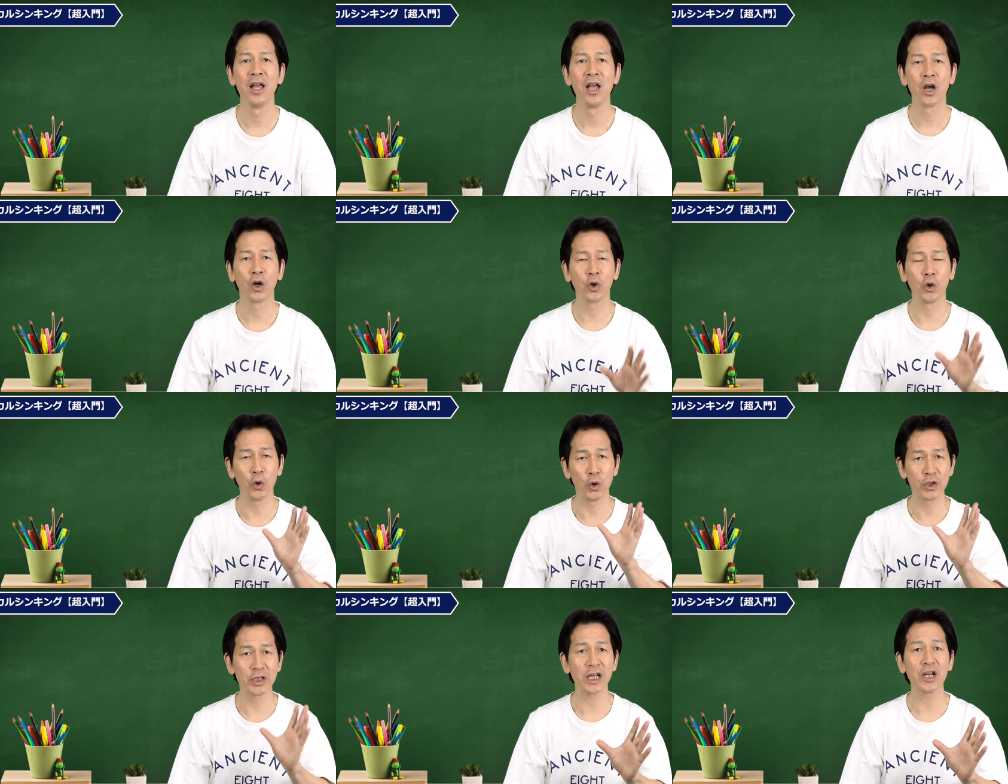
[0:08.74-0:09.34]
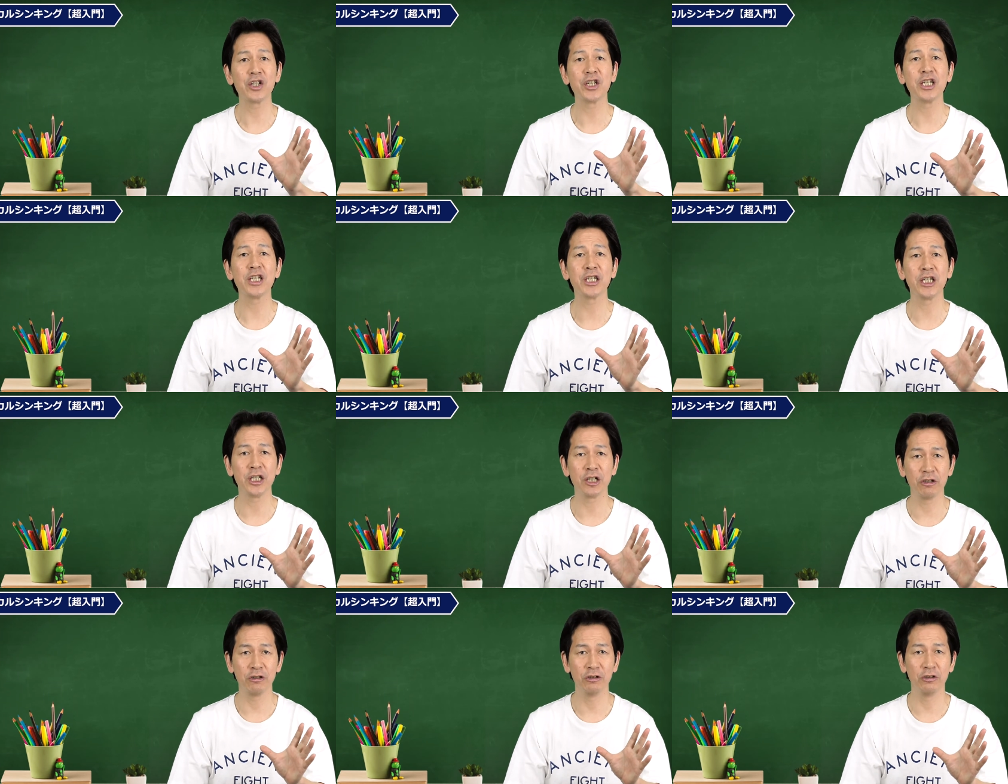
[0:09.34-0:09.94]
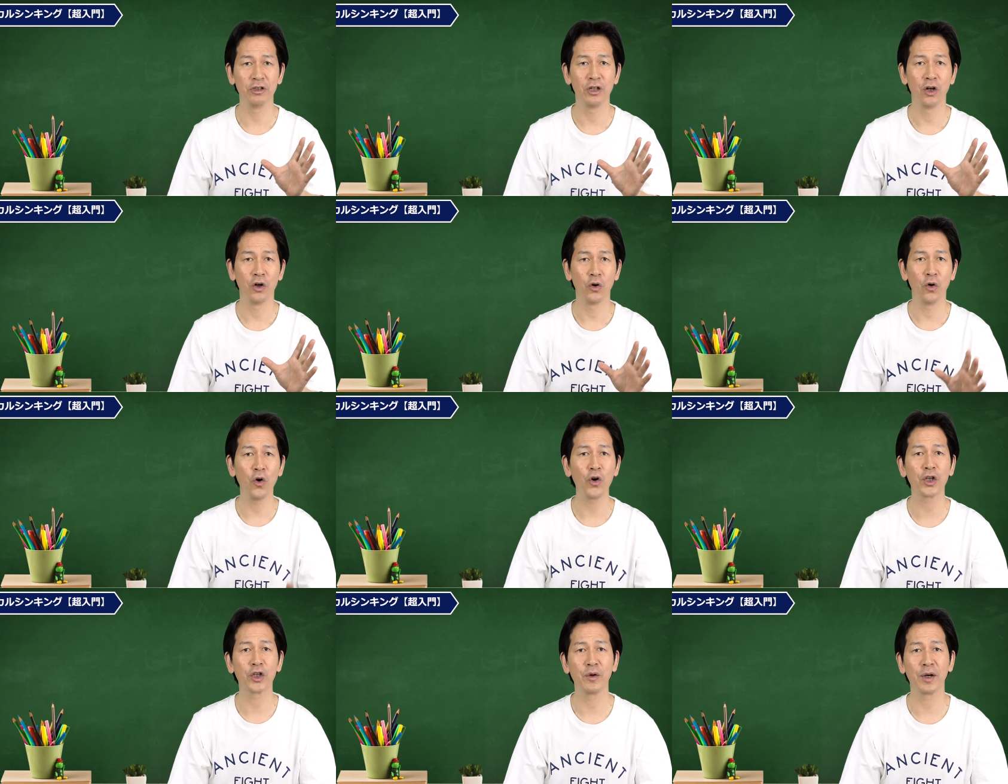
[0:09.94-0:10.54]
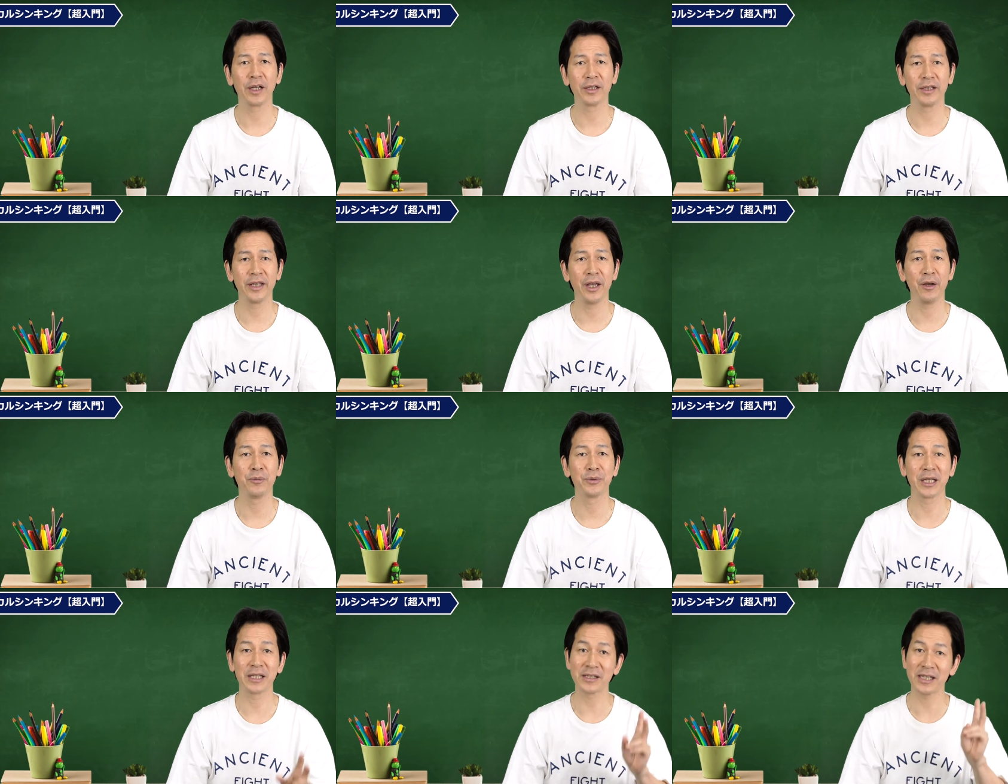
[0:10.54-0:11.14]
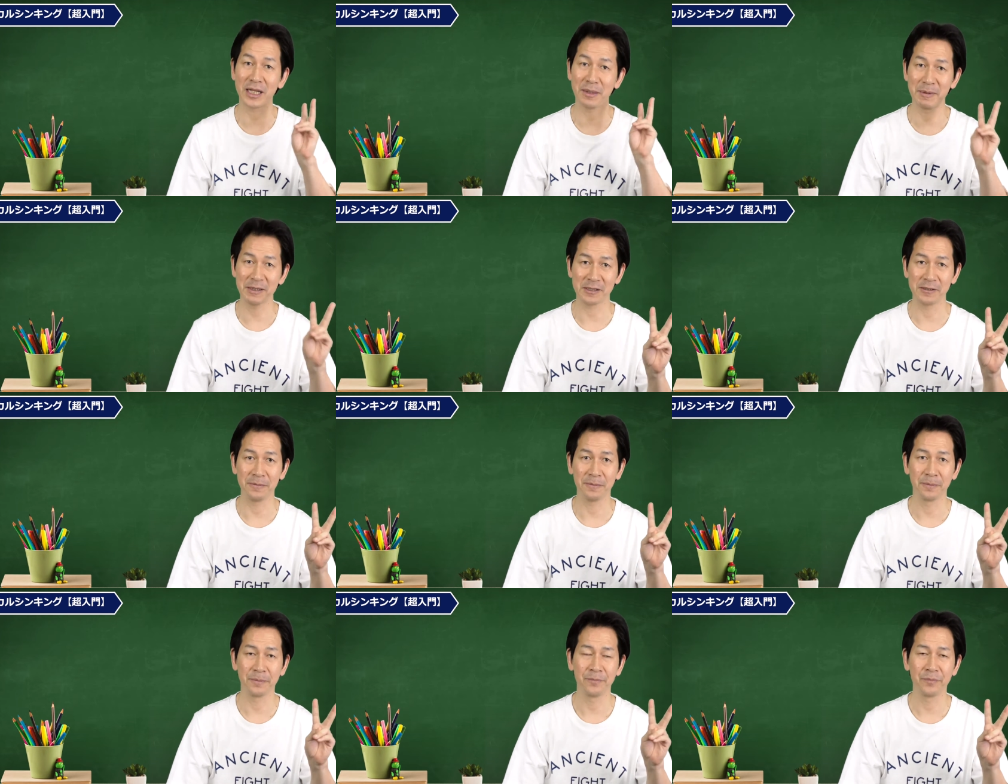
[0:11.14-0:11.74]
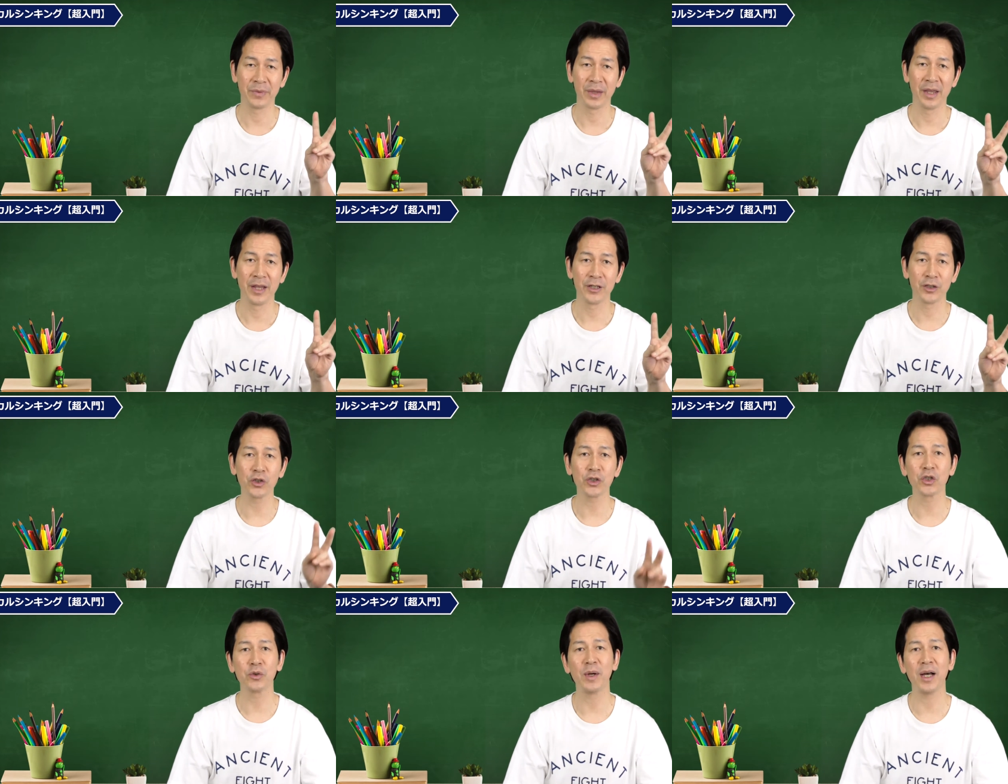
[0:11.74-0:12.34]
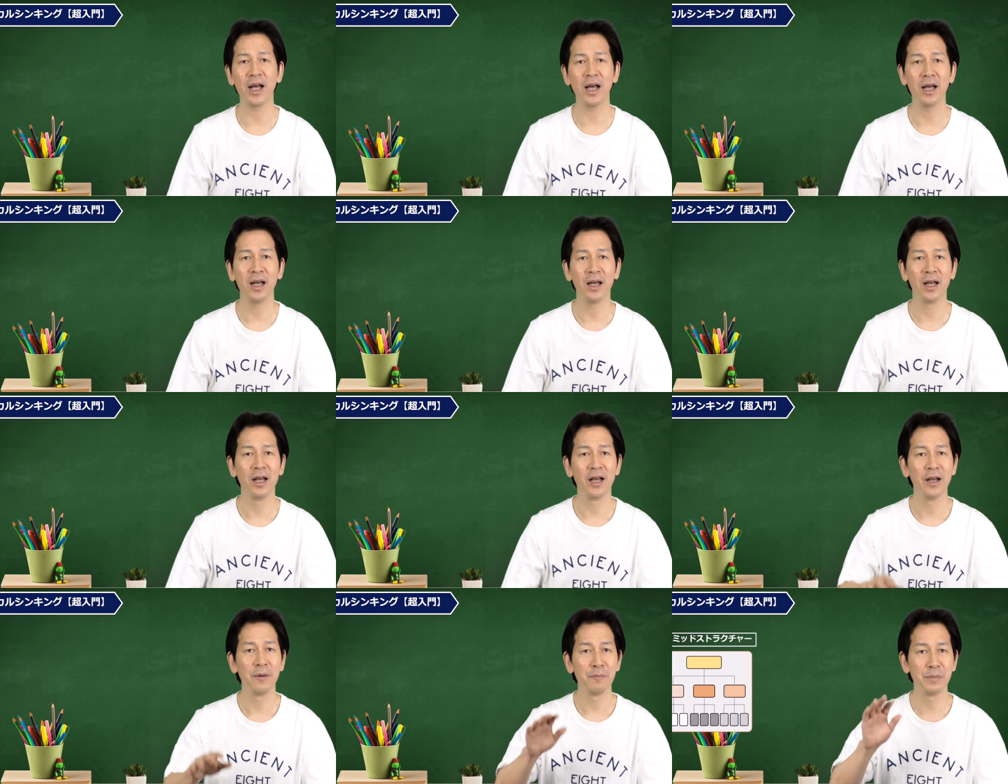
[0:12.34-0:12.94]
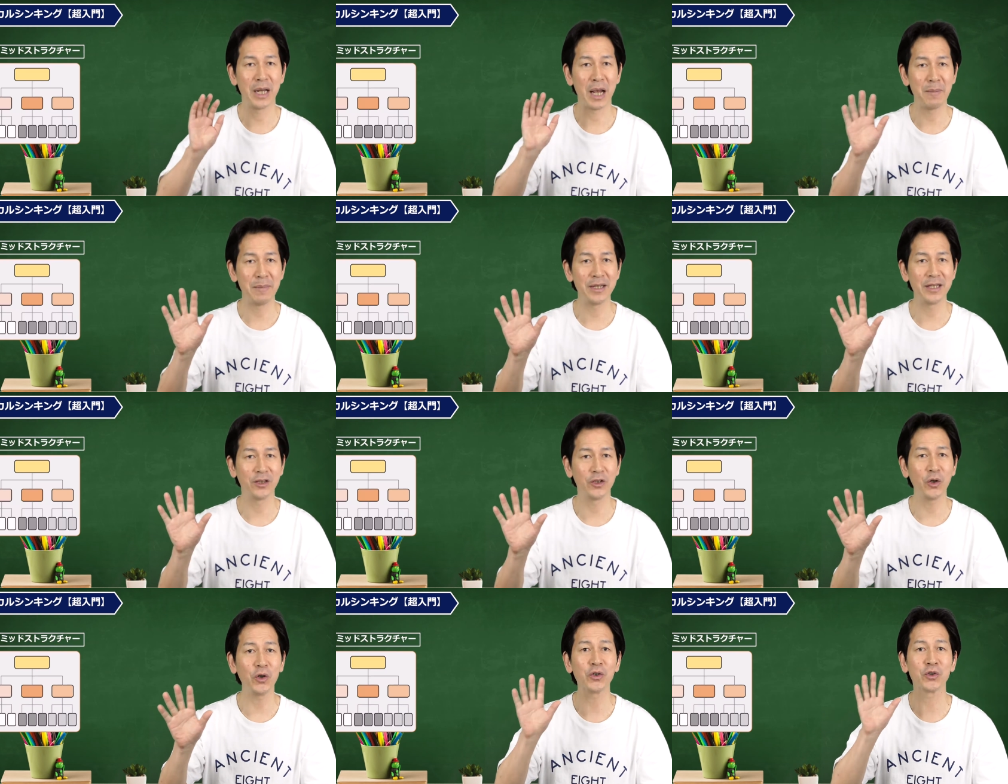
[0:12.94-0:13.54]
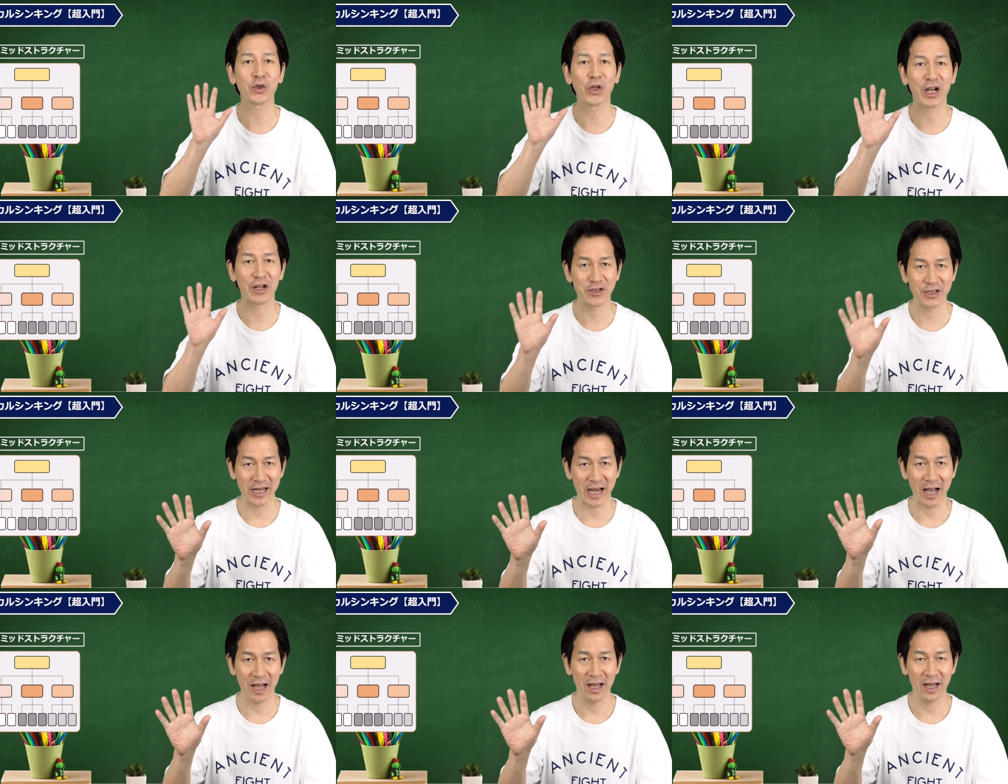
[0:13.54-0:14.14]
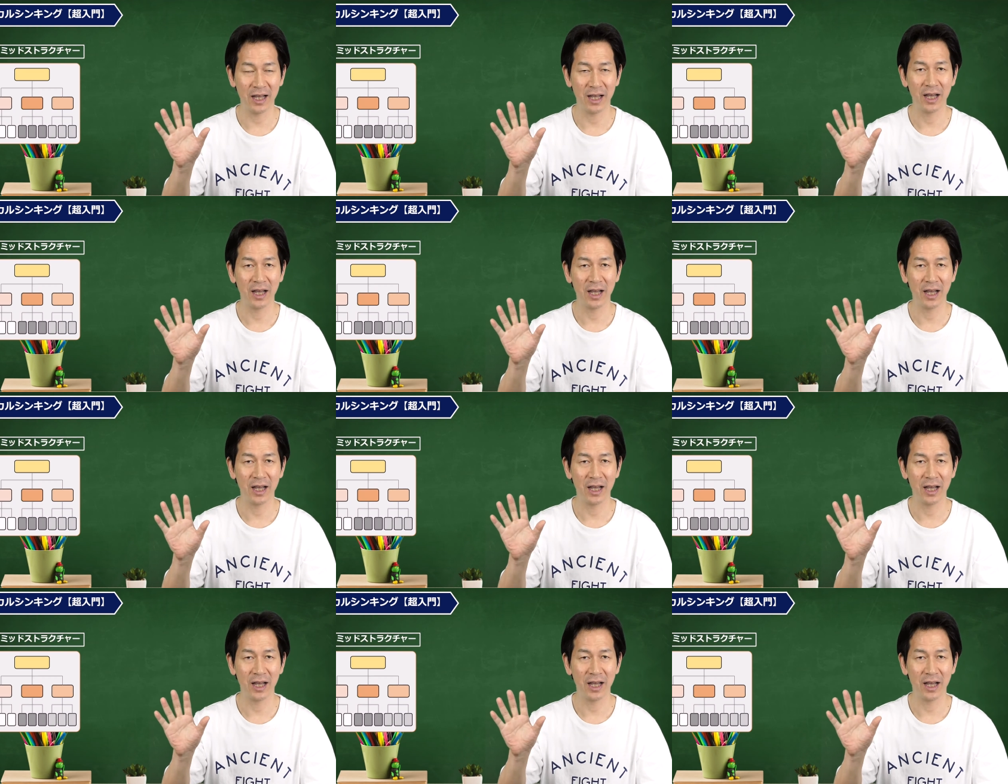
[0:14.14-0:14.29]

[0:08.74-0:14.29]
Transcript: このロジカルシンキング、大きく分けて2つあります。1つはピラミッドストラクチャー。